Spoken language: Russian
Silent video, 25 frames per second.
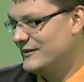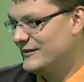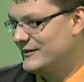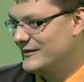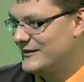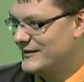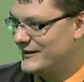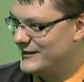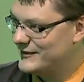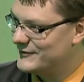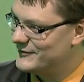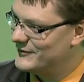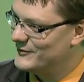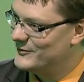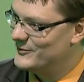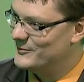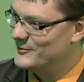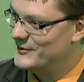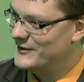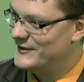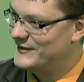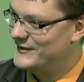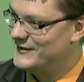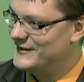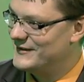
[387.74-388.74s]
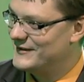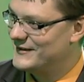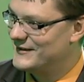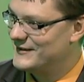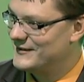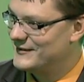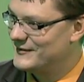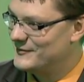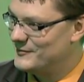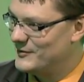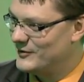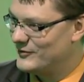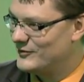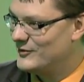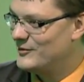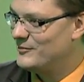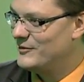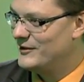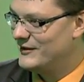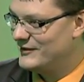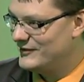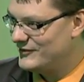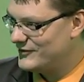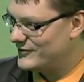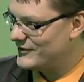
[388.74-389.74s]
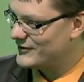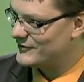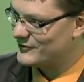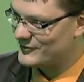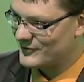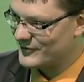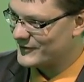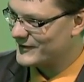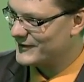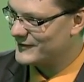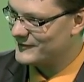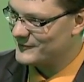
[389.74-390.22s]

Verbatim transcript: Как вы думаете, э, способен ли человек что-то